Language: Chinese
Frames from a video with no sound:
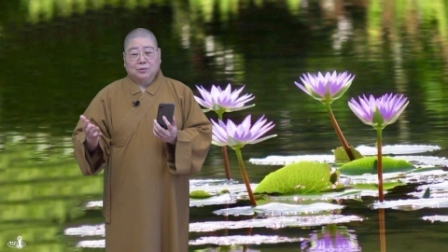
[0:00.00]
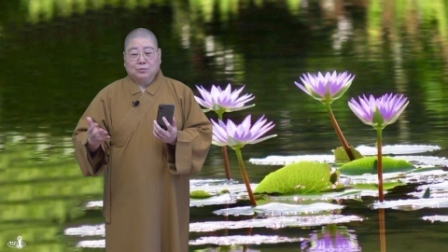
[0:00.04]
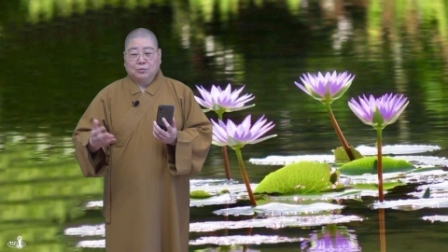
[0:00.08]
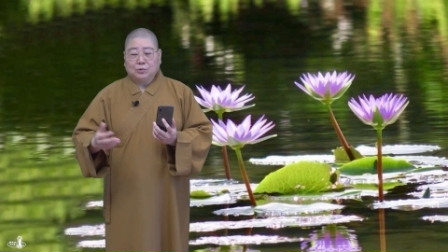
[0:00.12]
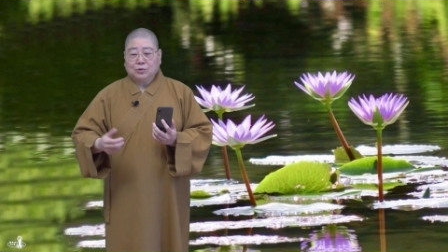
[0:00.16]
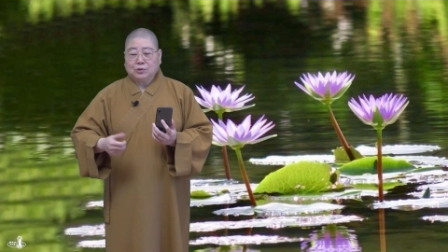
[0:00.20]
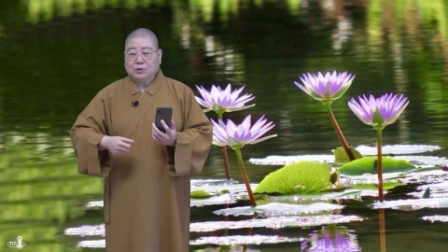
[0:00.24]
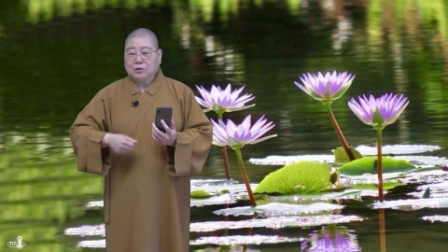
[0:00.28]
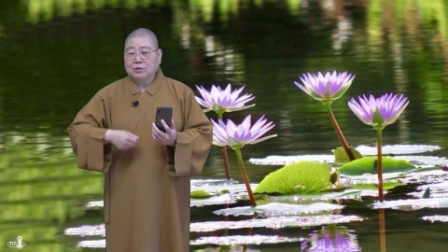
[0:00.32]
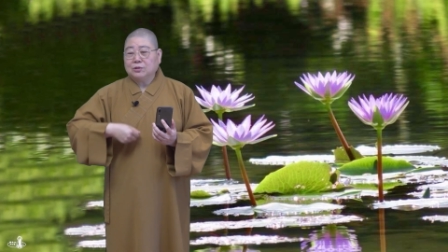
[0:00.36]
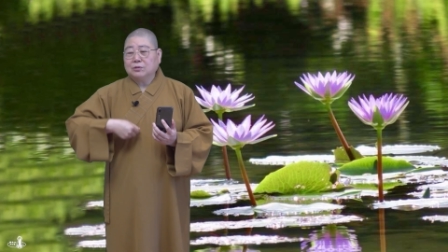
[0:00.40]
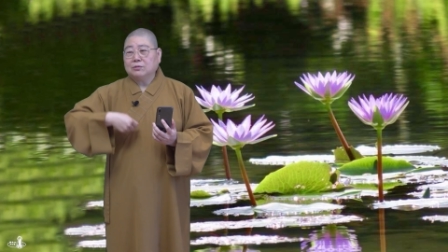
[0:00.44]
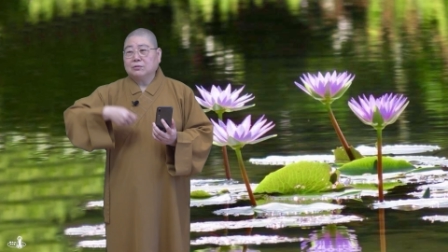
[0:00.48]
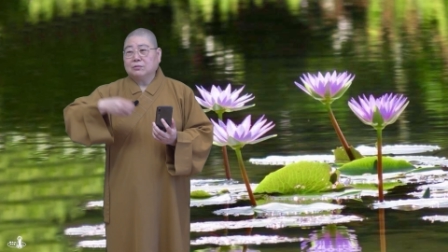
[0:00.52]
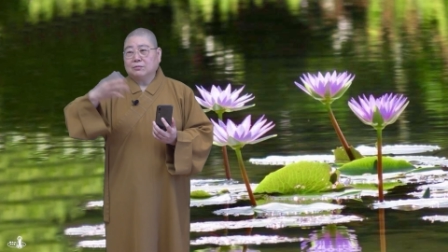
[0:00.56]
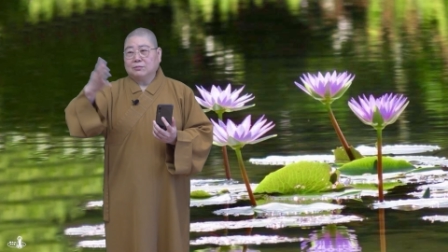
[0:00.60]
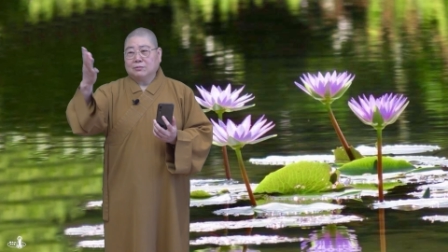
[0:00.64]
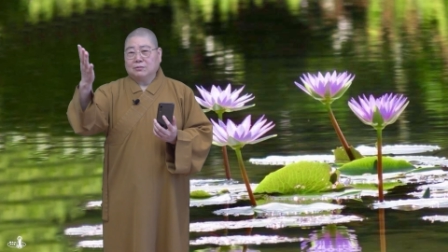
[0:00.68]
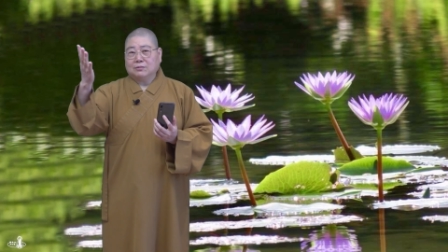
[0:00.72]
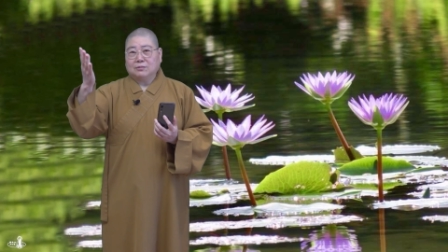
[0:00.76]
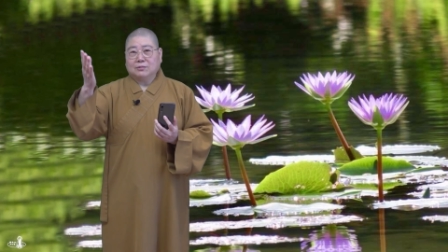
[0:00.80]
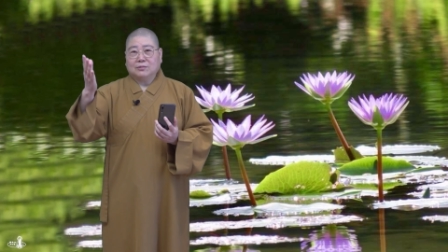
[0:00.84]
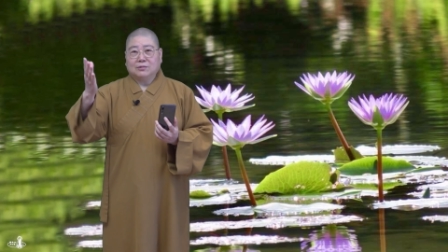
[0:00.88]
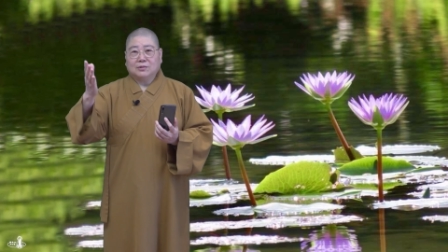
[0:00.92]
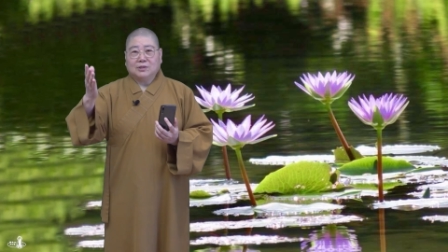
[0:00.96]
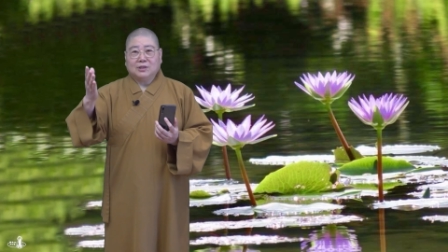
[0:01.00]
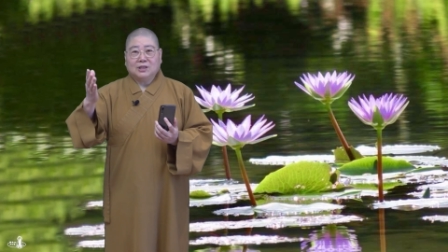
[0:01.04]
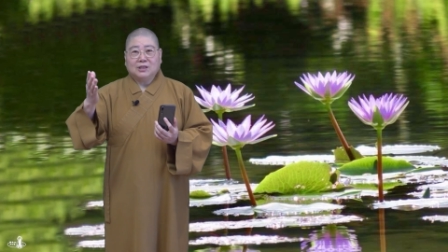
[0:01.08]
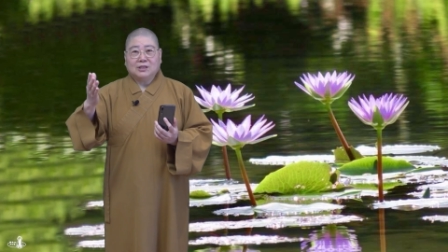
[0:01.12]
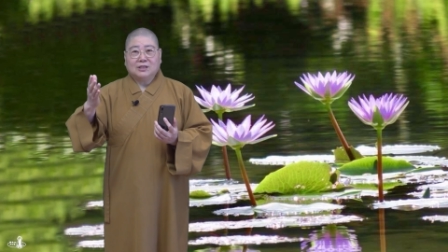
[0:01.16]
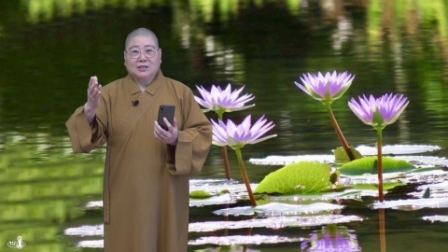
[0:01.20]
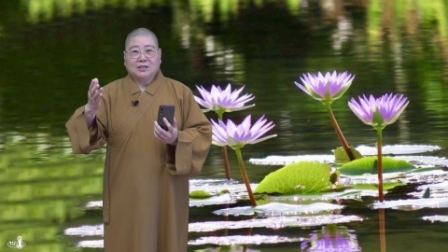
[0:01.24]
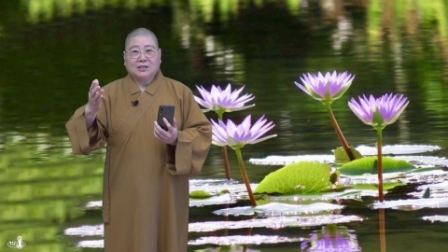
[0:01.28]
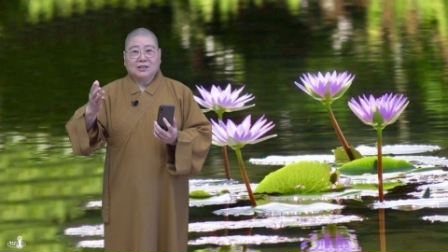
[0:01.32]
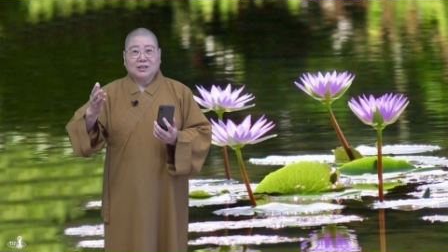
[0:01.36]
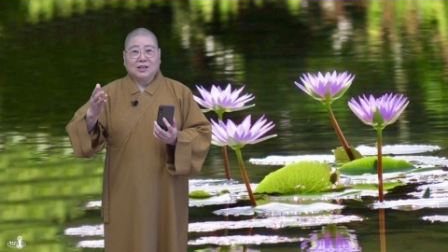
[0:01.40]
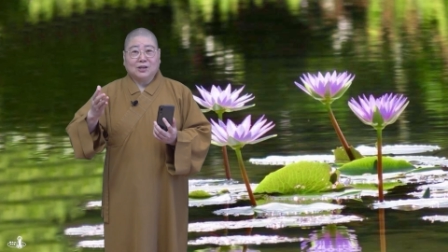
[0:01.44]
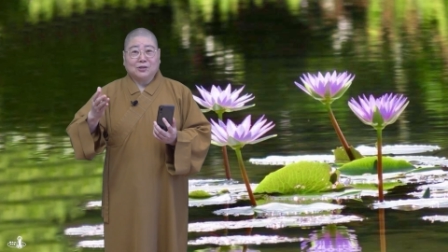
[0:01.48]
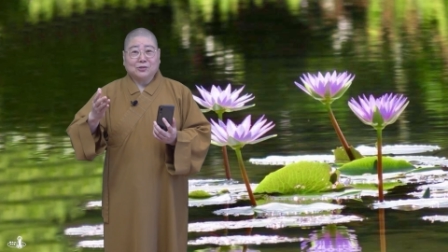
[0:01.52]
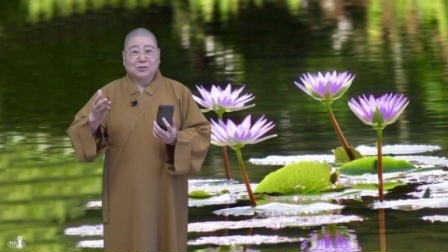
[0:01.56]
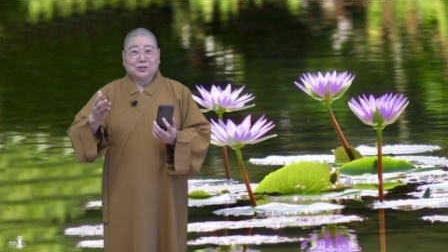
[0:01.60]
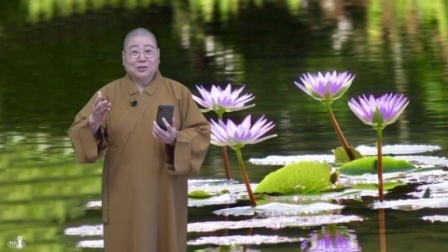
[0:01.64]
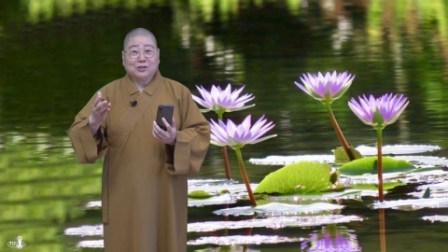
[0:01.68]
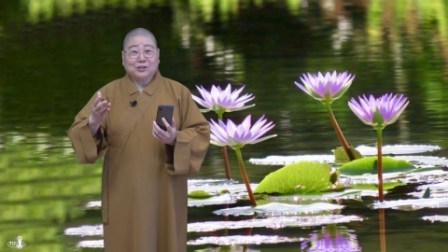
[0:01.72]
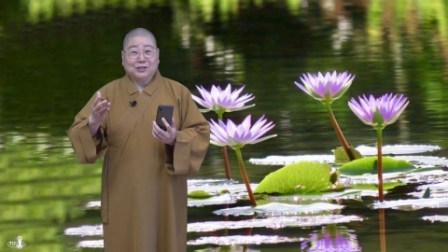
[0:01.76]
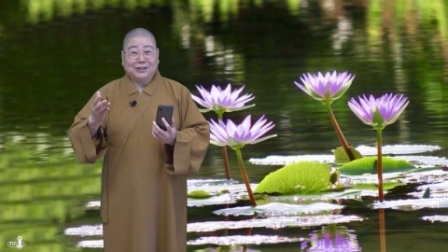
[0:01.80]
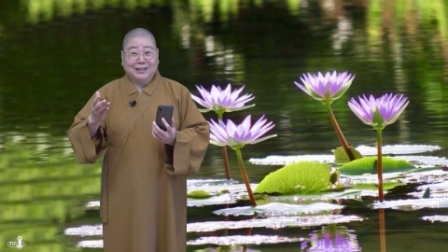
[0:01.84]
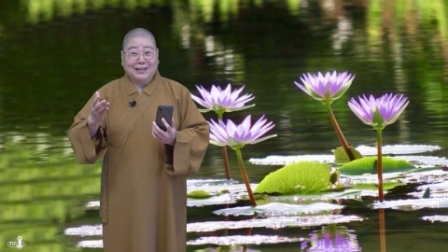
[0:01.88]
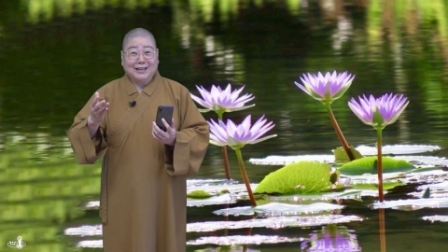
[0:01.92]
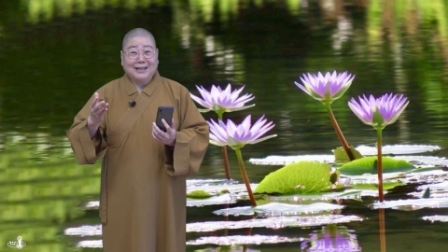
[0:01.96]
不是一扔了
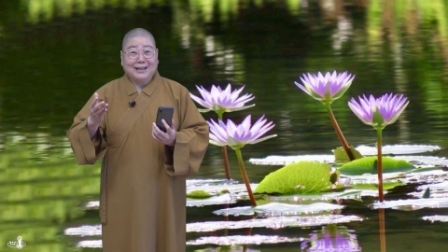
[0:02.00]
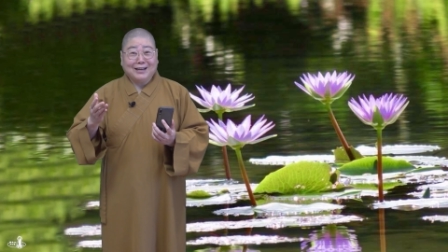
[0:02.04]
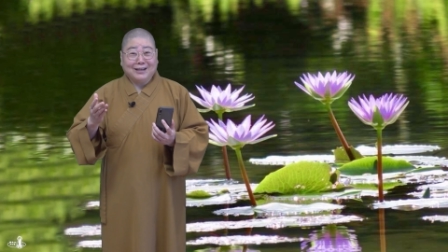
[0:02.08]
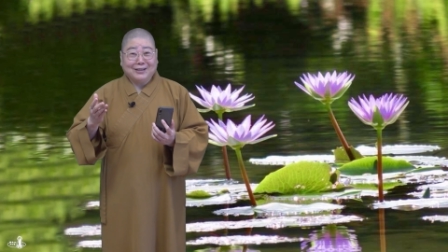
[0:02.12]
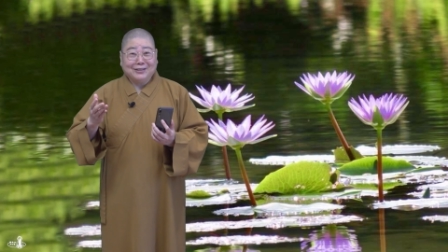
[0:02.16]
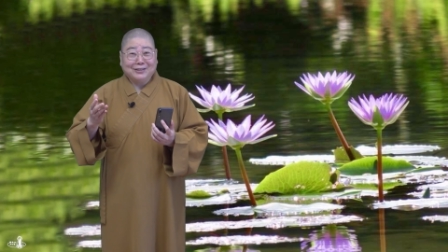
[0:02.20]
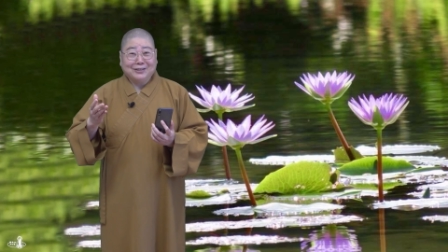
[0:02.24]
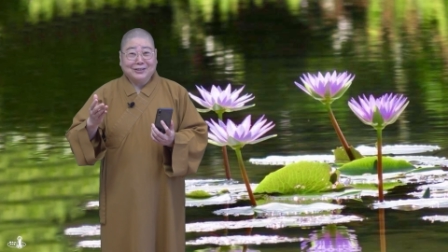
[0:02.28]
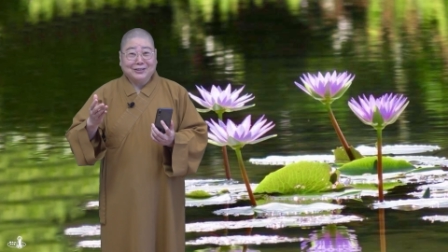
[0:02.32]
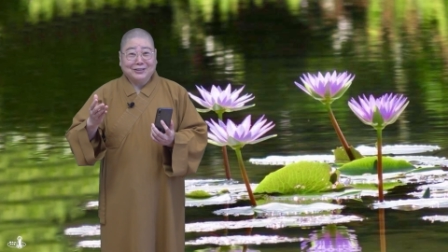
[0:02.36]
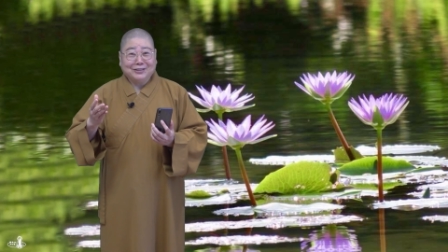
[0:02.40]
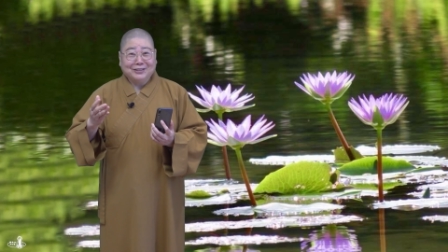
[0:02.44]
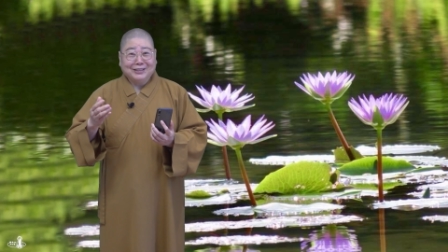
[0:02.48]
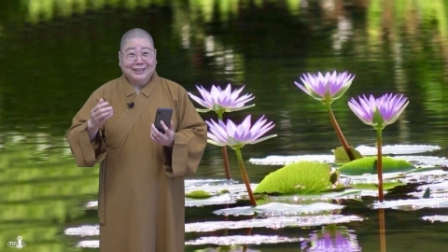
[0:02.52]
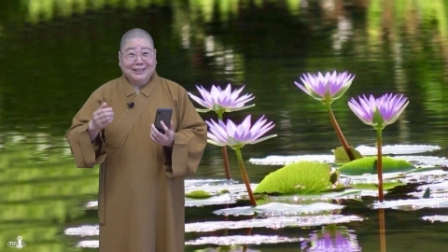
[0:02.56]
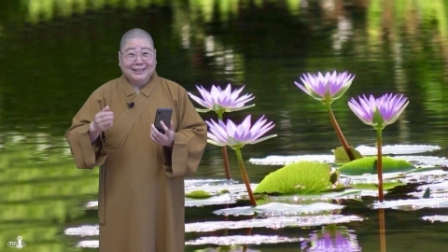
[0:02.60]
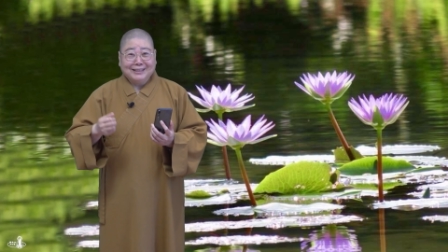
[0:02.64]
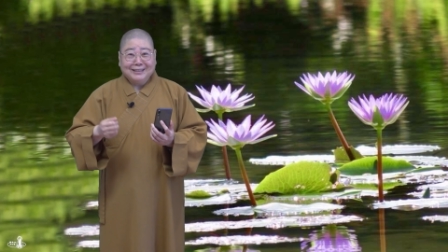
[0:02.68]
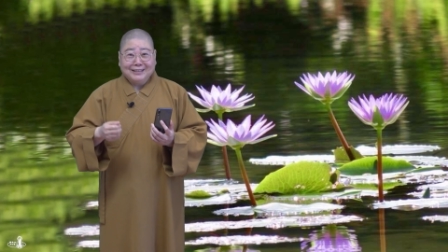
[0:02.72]
事这样哦，